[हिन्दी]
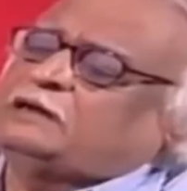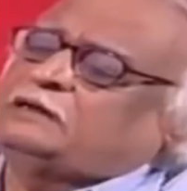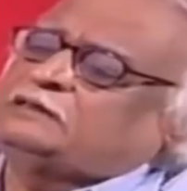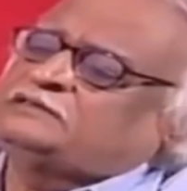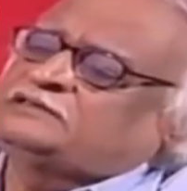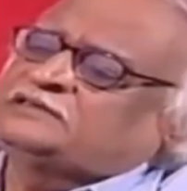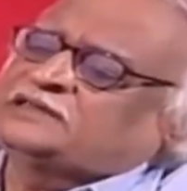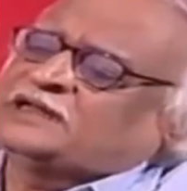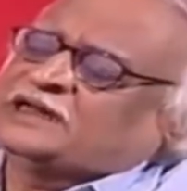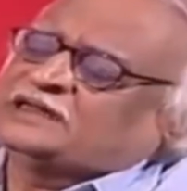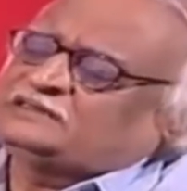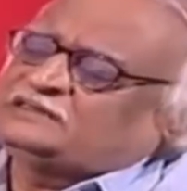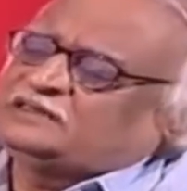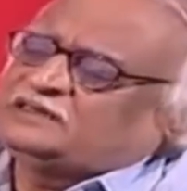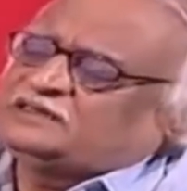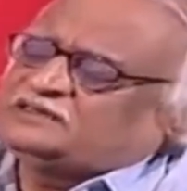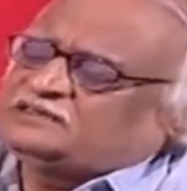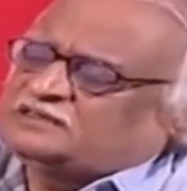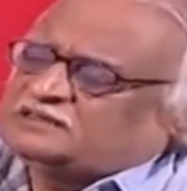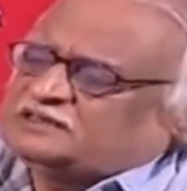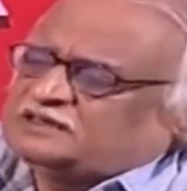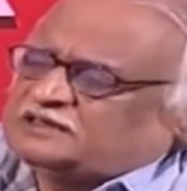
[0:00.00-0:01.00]
में
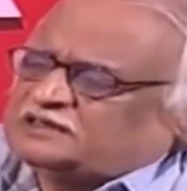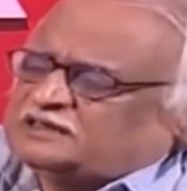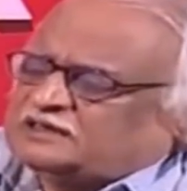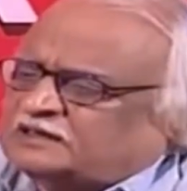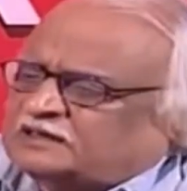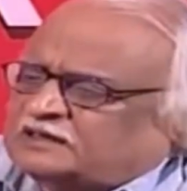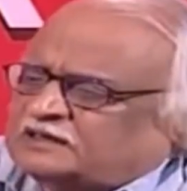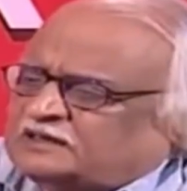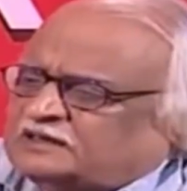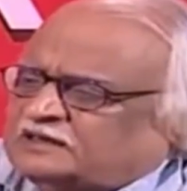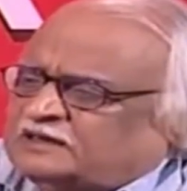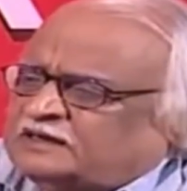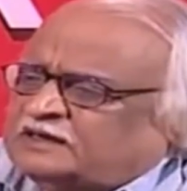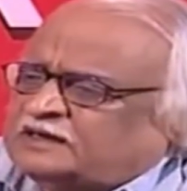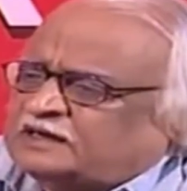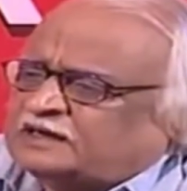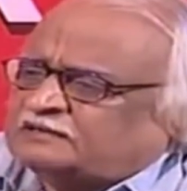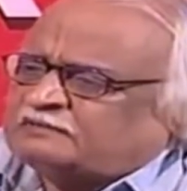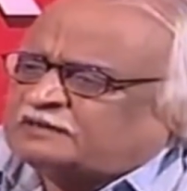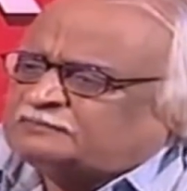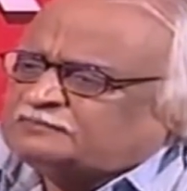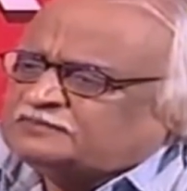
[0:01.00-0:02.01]
ये ज़िंदगी के लिए
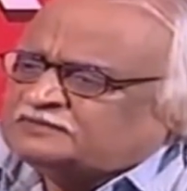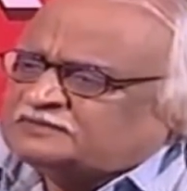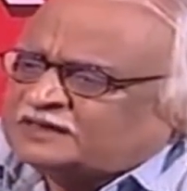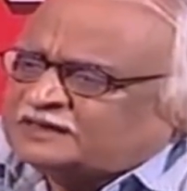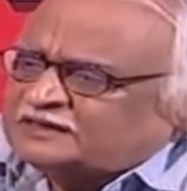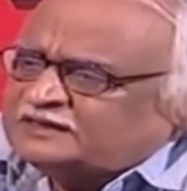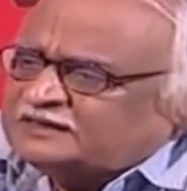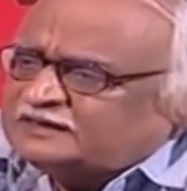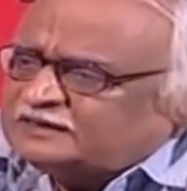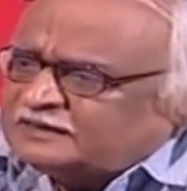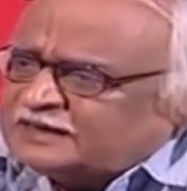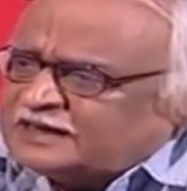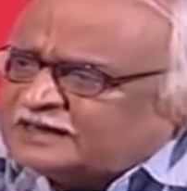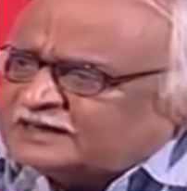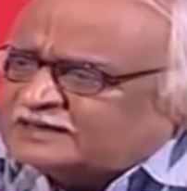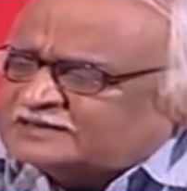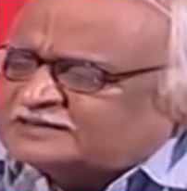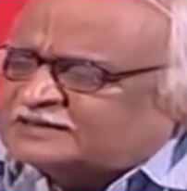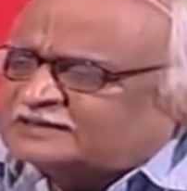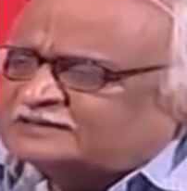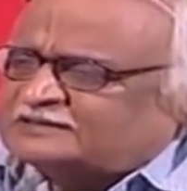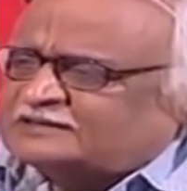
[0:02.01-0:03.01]
अवामी तहरीक क्या
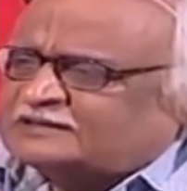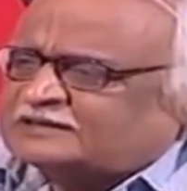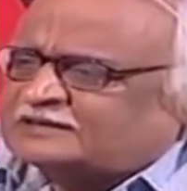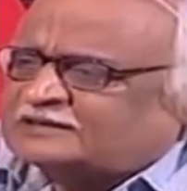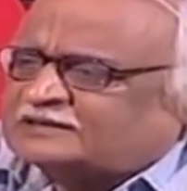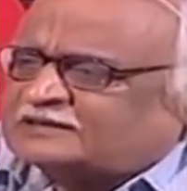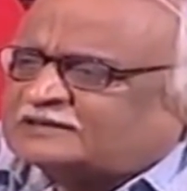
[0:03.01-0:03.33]
कर सकती है